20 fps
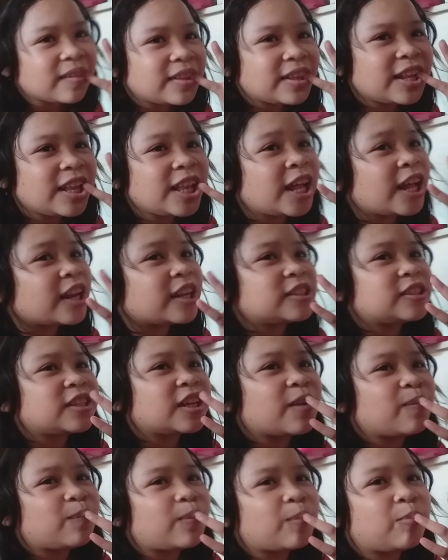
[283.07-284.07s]
Kisa
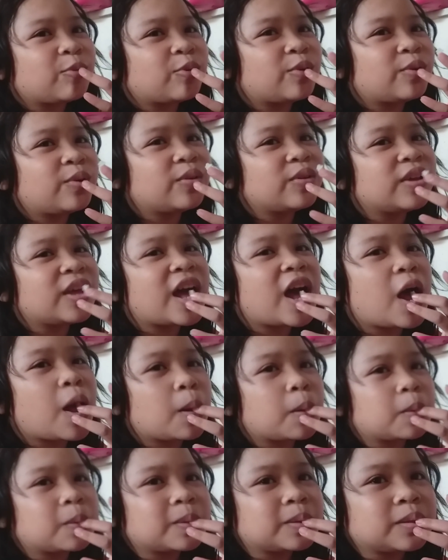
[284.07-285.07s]
gipalood og asin?
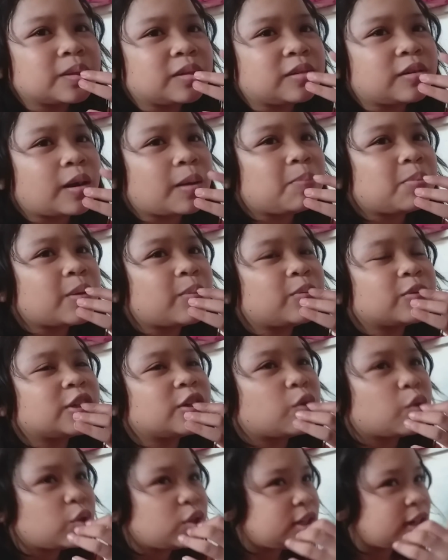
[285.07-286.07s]
Rapa ko si
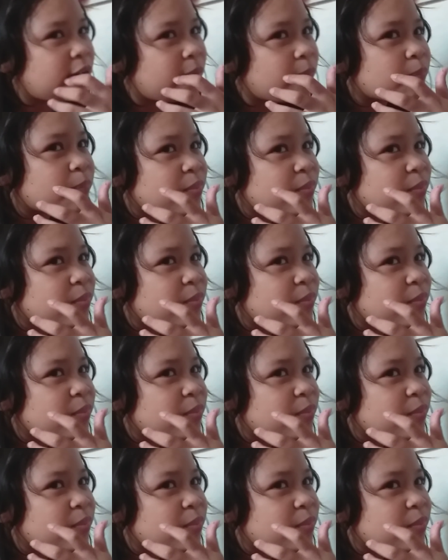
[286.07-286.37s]
kuya.